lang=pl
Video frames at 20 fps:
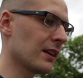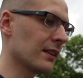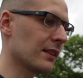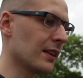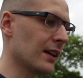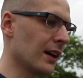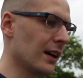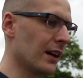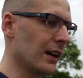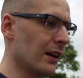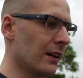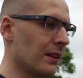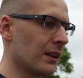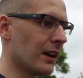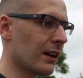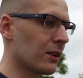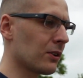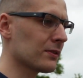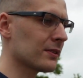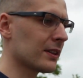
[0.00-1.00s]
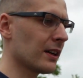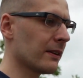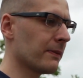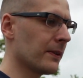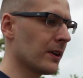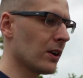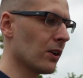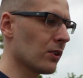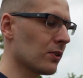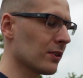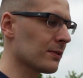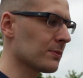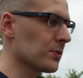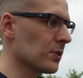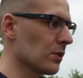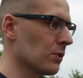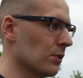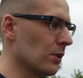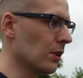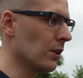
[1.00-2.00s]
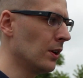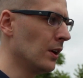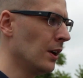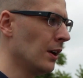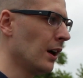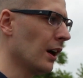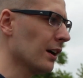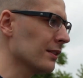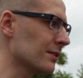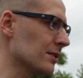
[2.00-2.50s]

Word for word: GT na kroskach FEODO z przodu, mhm.